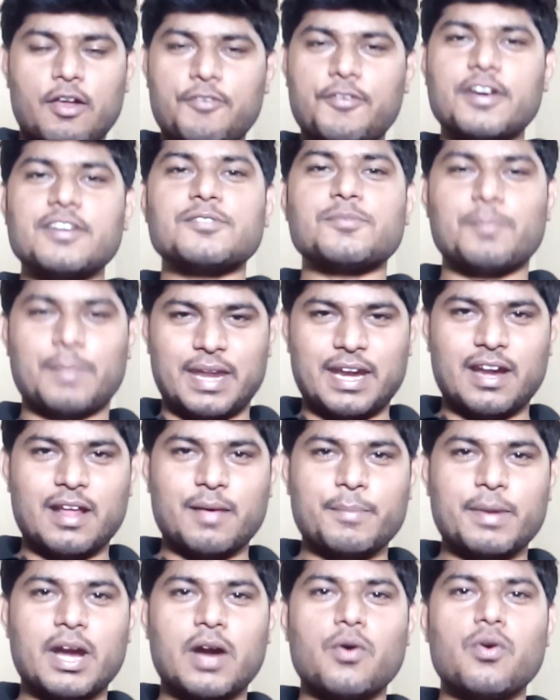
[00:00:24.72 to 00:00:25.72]
हेलो फ्रेंड्स मेरा
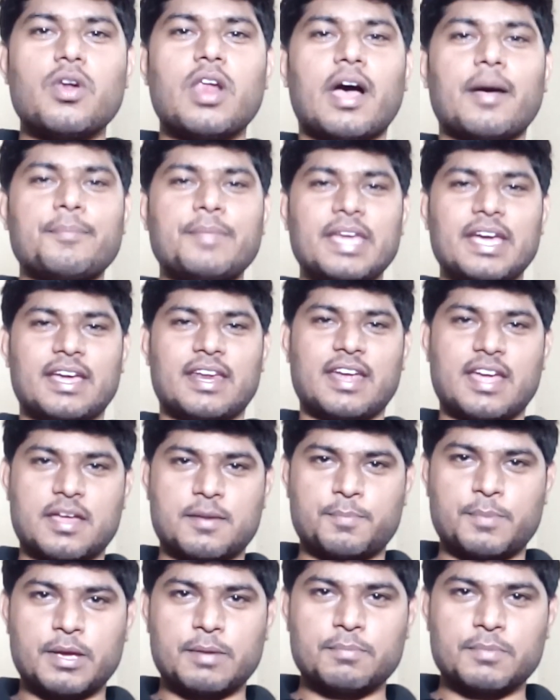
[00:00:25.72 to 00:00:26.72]
नाम है राहुल आप देख रहे
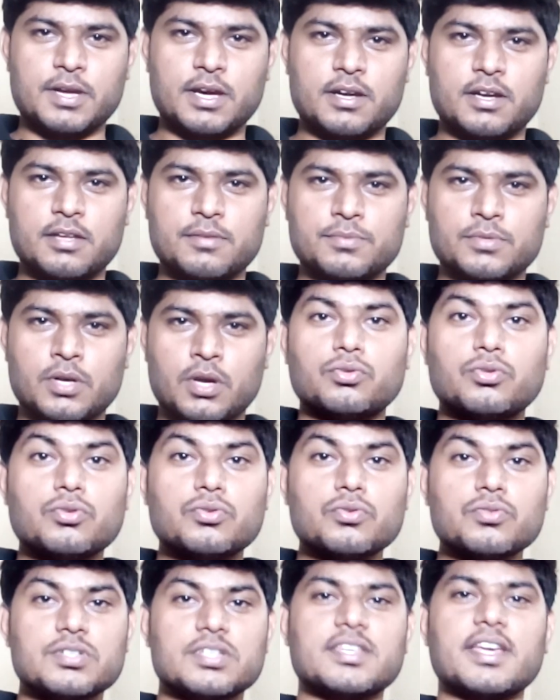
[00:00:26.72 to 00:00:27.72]
हैं आरपीएम टेक टिप्स और
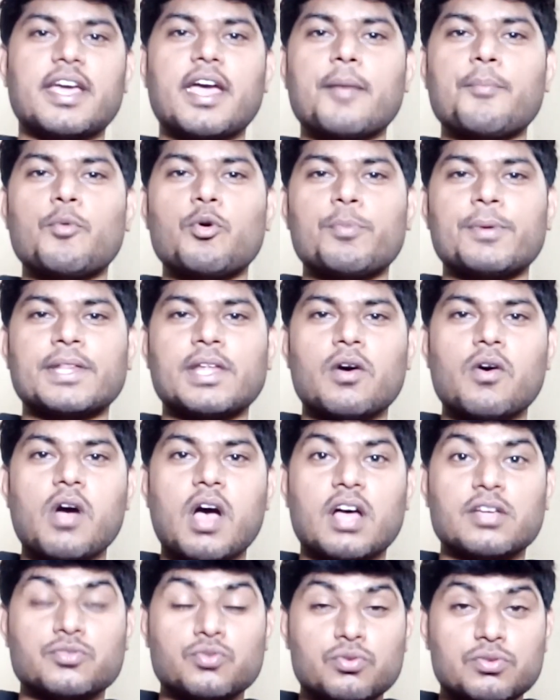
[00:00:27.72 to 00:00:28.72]
दोस्तों जैसा कि आपको पता
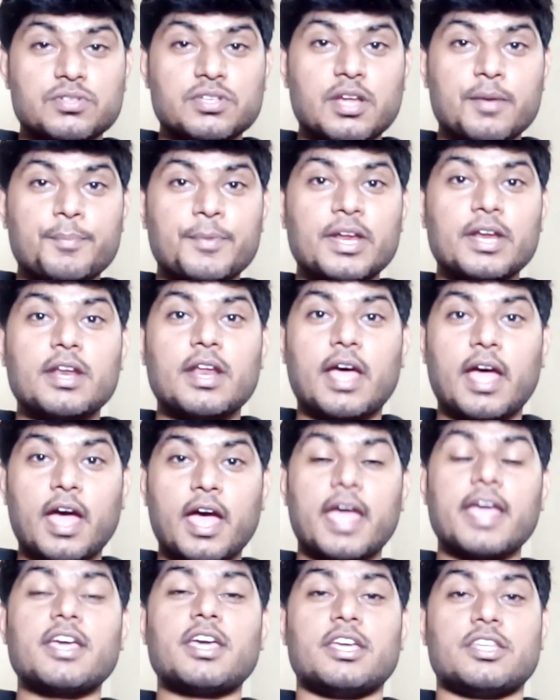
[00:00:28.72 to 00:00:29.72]
होगा आसूस ने अपने
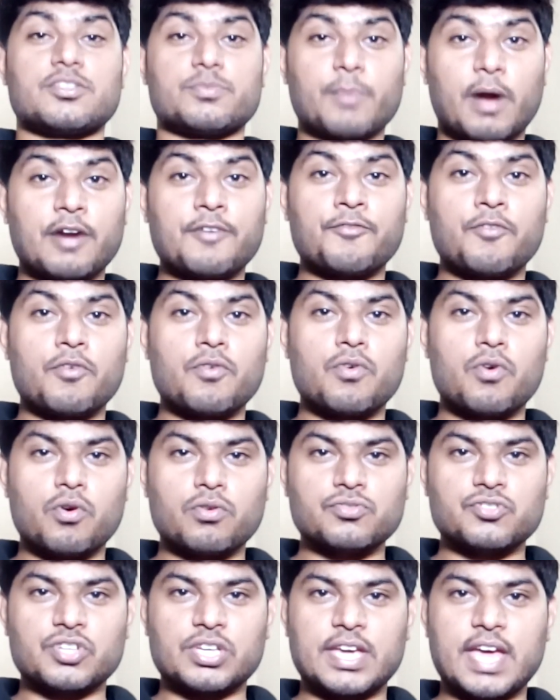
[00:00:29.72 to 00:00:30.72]
नया एक स्मार्टफोन
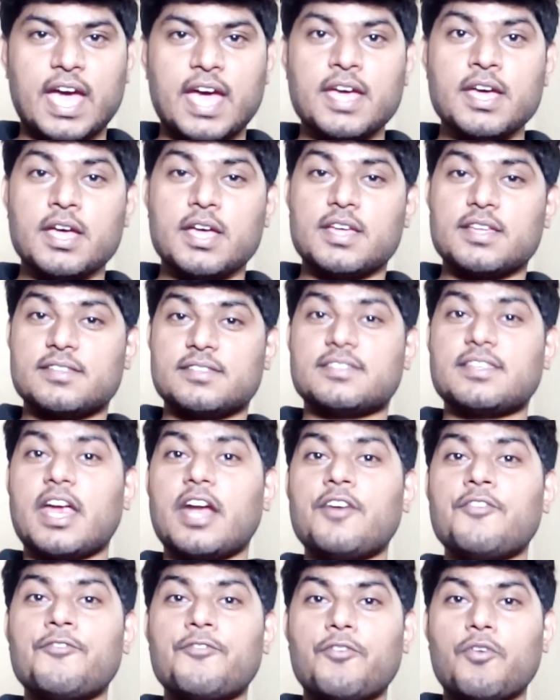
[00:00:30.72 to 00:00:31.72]
लॉन्च किया है
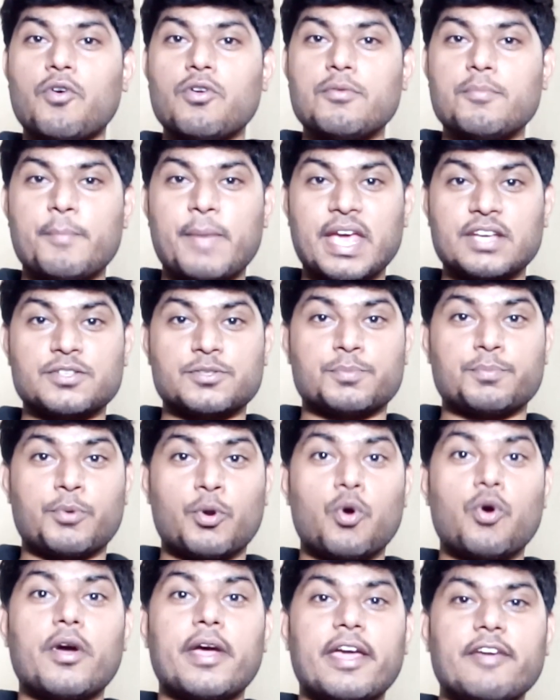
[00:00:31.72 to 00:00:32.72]
जेनफोन मैक्स
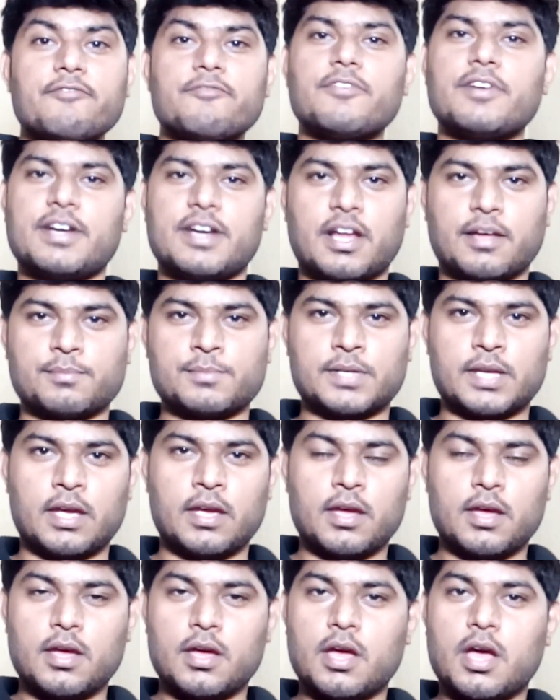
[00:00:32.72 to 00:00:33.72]
प्रो एम नाम
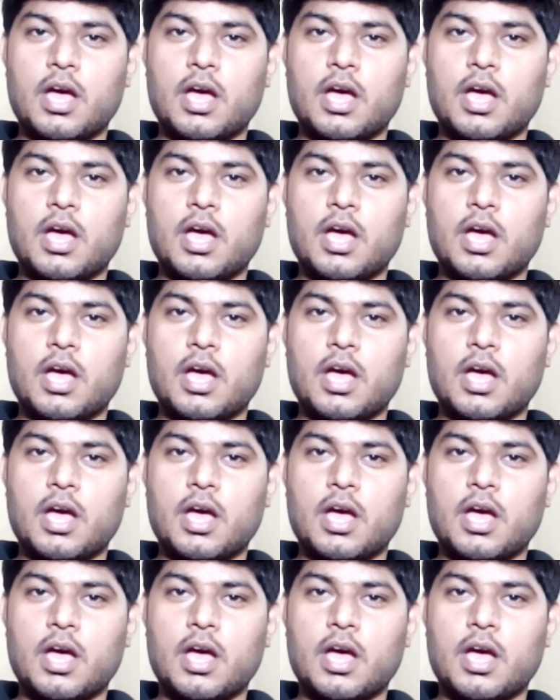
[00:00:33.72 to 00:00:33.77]
से